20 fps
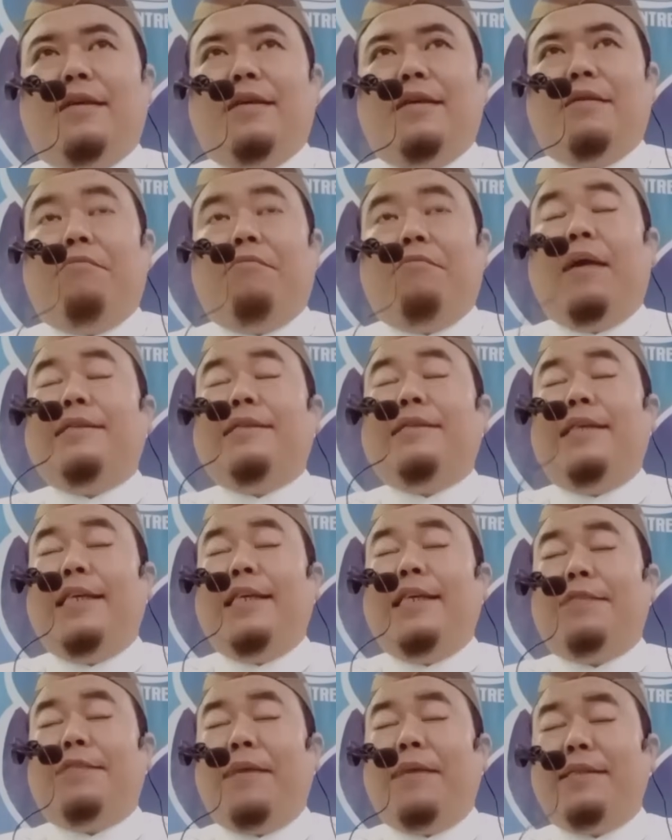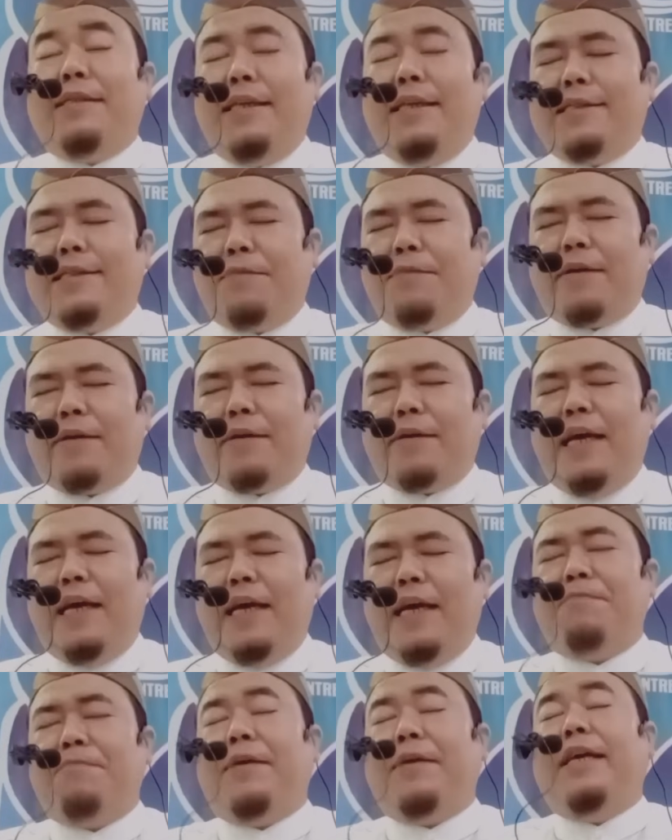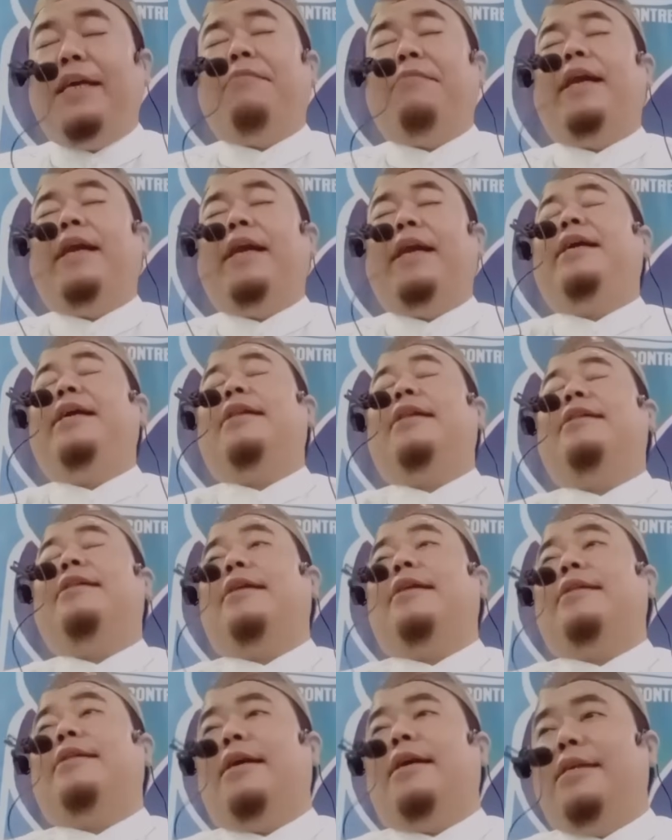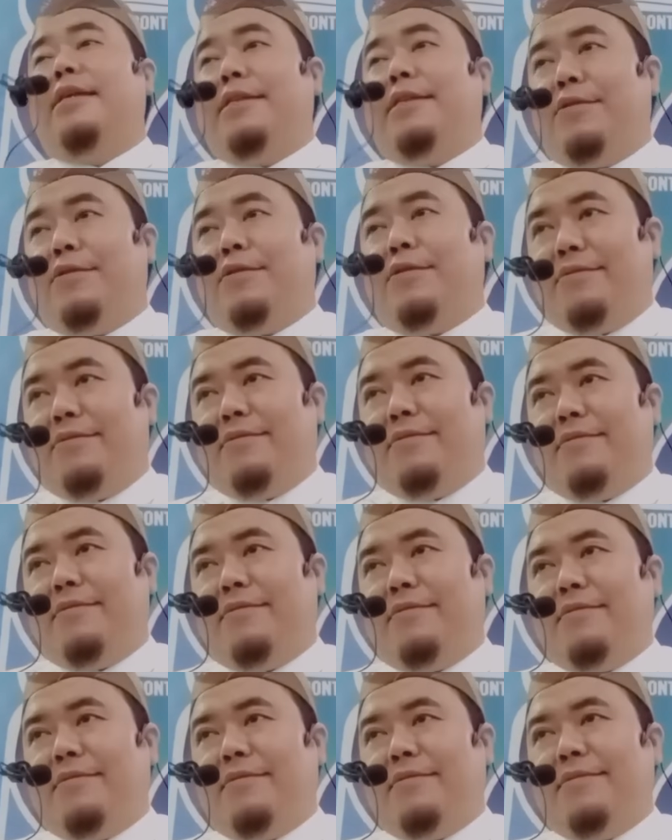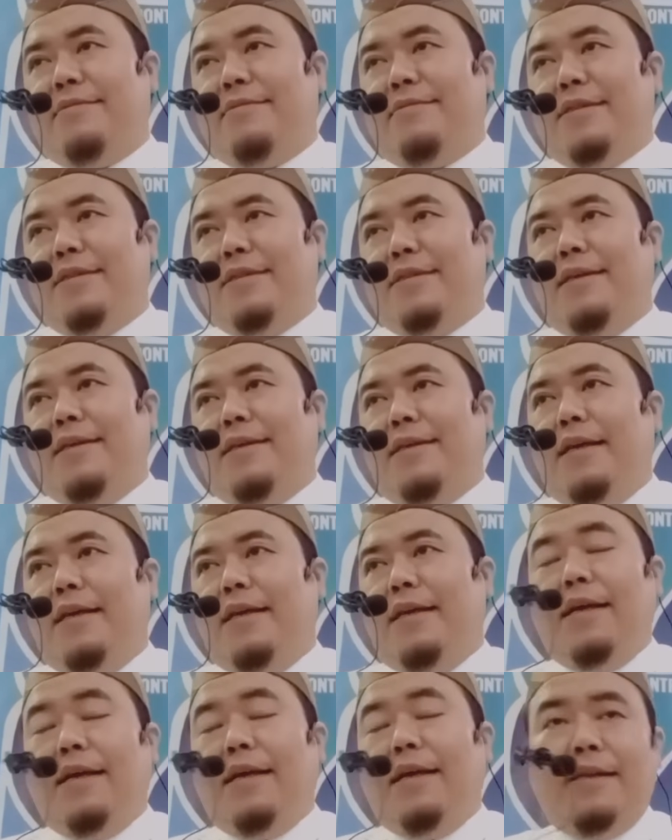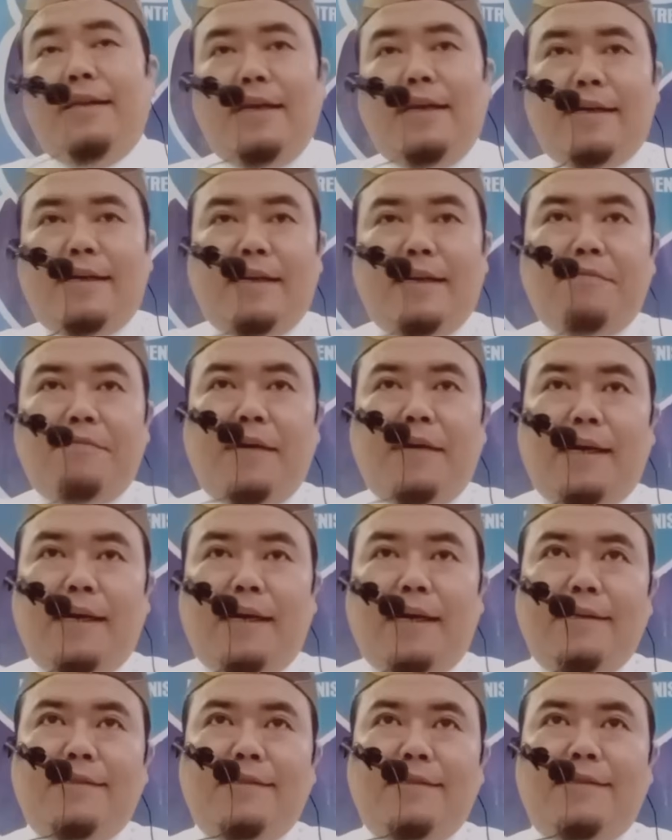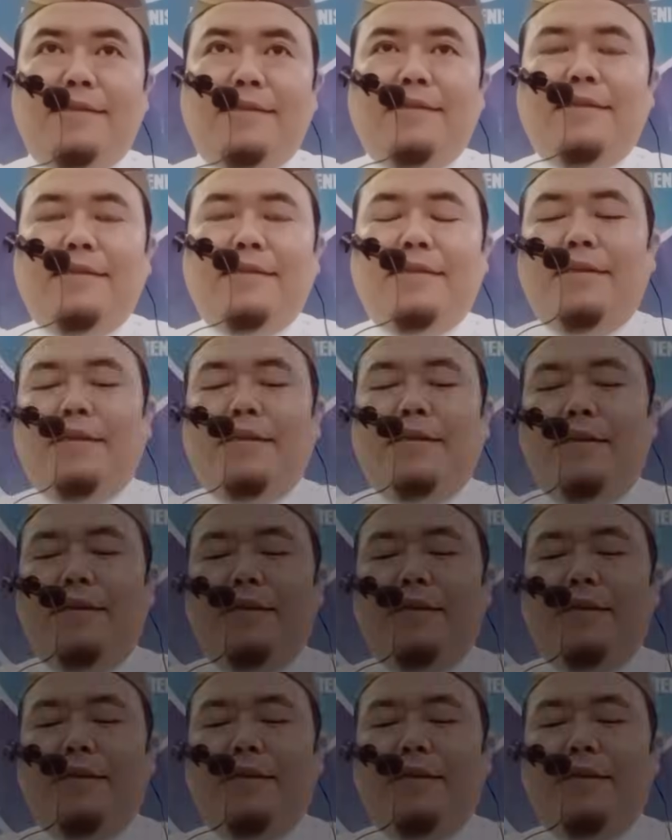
Majlis-majlis seperti apa yang malaikat datang di situ? Inilah yang kita akan bahas di